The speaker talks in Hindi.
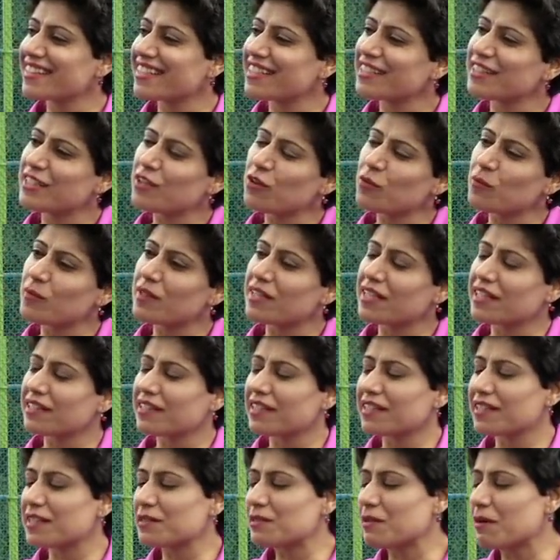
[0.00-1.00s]
कितने उम्र के
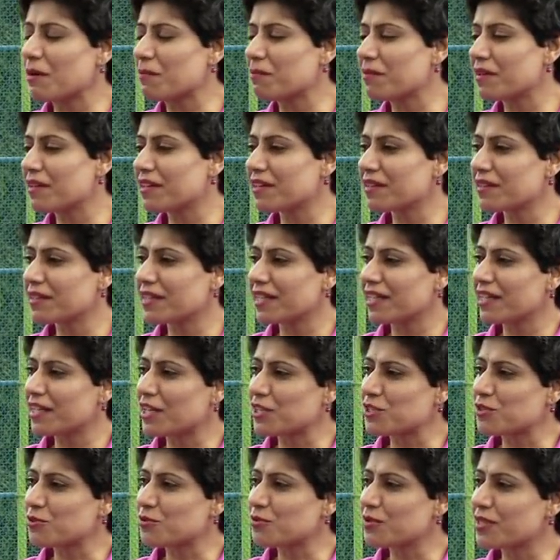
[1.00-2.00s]
थे तो जो आपने
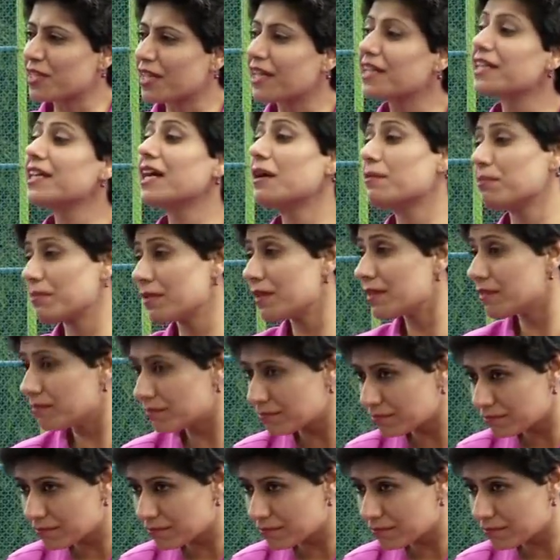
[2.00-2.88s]
खेलना शुरू किया या आपने